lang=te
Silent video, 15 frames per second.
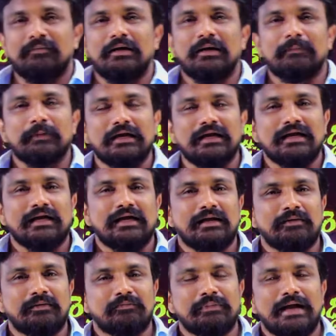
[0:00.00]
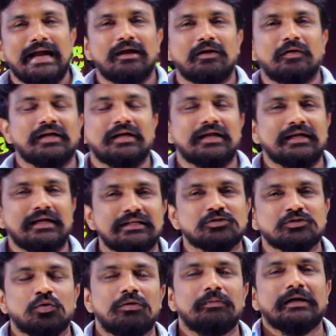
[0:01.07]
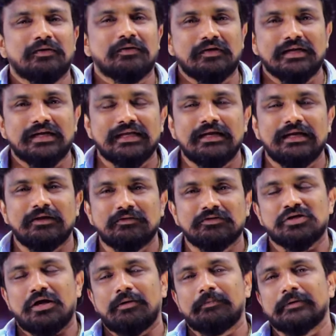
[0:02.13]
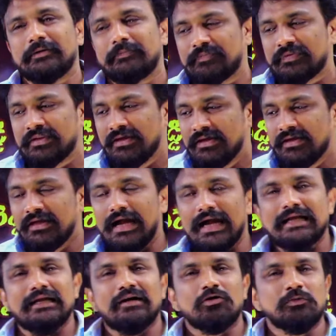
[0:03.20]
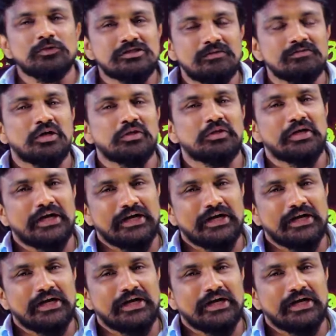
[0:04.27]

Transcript: మా పిల్లల బ్యాగులు కొనడానికి కానీ స్కూల్ బ్యాగులు కొనడానికి వెళ్ళాం షాప్కి అక్కడ ఒక ముస్లిం సోదరుడు